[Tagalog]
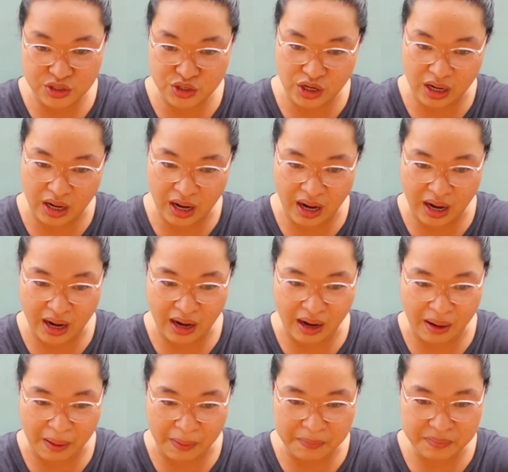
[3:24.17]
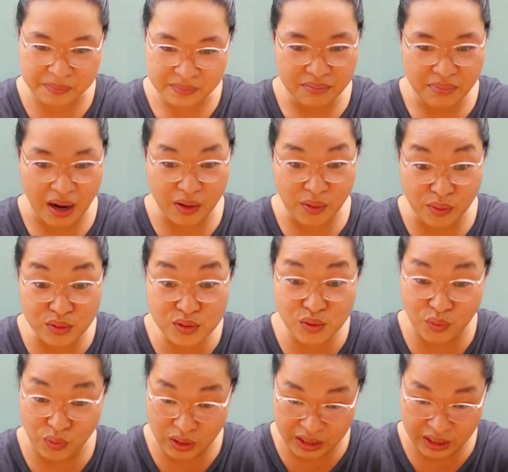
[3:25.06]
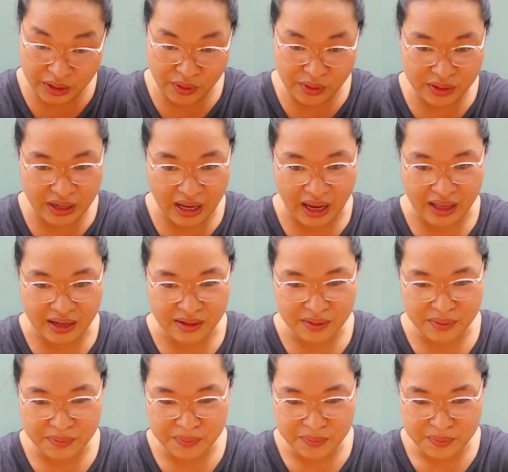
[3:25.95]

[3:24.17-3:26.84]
tsaka bagong school year din?